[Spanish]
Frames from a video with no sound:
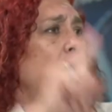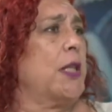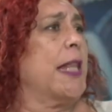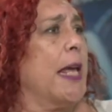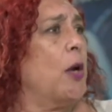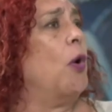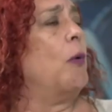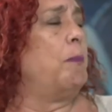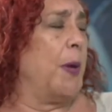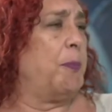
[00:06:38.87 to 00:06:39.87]

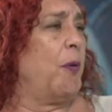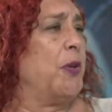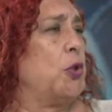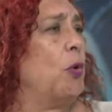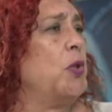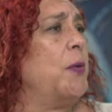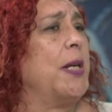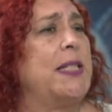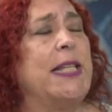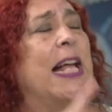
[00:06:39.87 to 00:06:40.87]
tengo eh, profesión
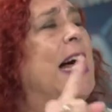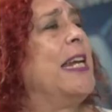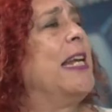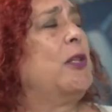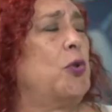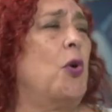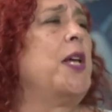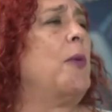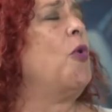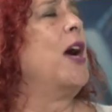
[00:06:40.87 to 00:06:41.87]
universitaria, soy
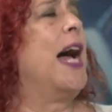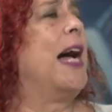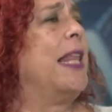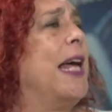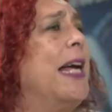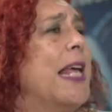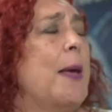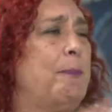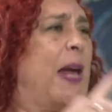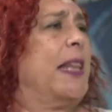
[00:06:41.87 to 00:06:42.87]
abogada,
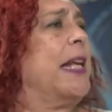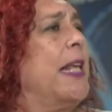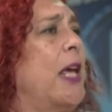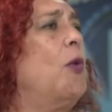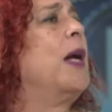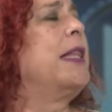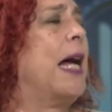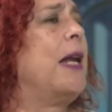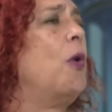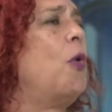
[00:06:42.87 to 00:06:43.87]
pertenezco a
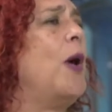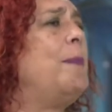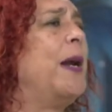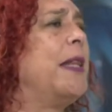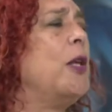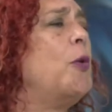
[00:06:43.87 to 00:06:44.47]
tal o cual partido